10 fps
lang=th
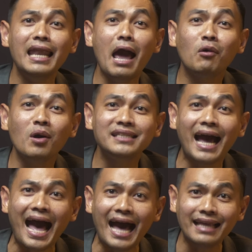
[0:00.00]
แล้วก็จะ
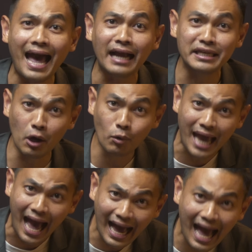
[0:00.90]
หาทางเยียว
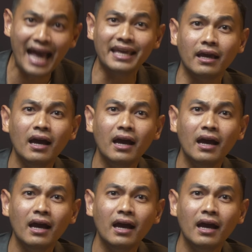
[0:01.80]
ยาให้